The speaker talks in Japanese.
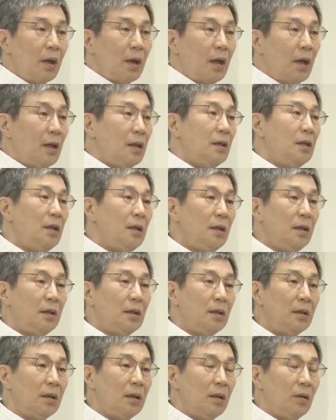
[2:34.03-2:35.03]
仮
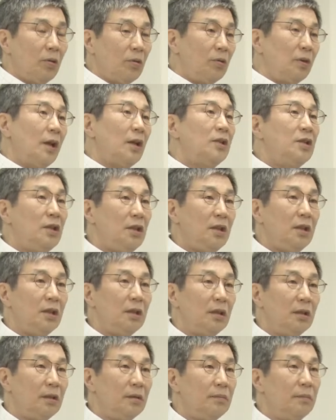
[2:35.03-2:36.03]
に同
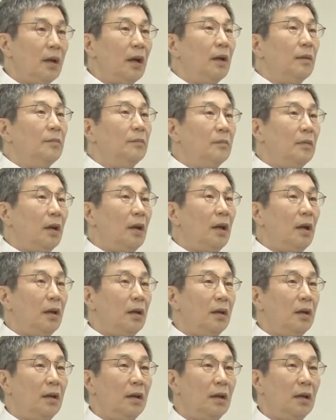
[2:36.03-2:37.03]
じまあ
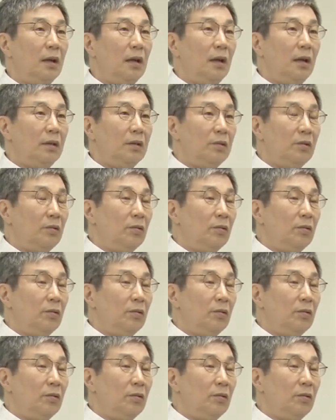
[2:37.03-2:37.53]
あえ